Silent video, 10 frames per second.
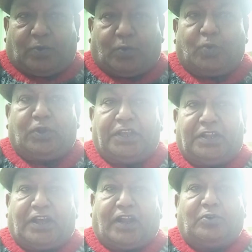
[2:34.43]

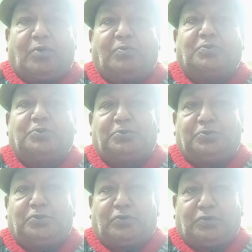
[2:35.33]
কুলীন আর
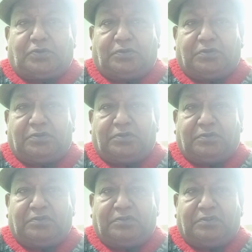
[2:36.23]
নমশূদ্রর
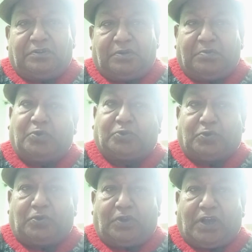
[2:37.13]

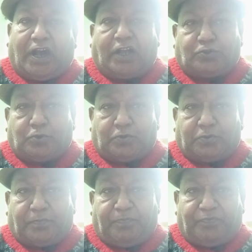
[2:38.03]
মতো
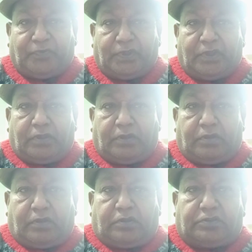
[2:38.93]
আচরণ
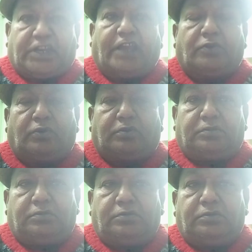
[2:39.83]
যাই হোক
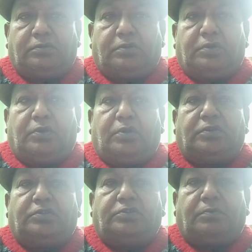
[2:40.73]

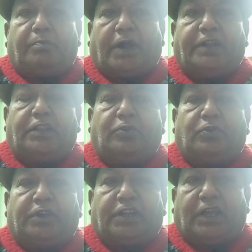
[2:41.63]
বাড়ির
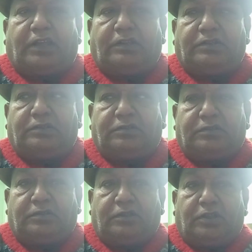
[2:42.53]
লোকেরা
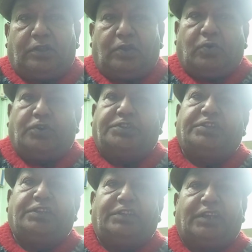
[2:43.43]
ওই
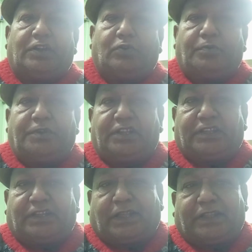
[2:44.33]
সিনিয়র
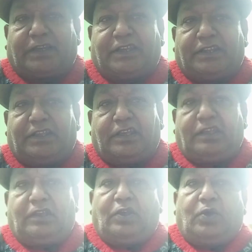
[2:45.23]
অভিনেতা দাদাকে নিয়ে
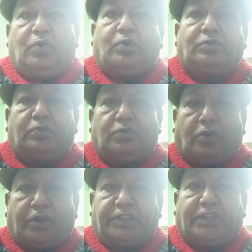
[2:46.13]
অন্য
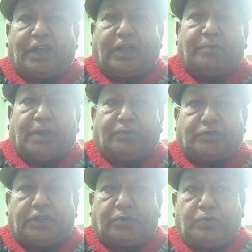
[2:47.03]
ঘরে থাকার
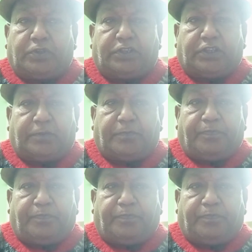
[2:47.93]
ব্যবস্থা করে দিলেন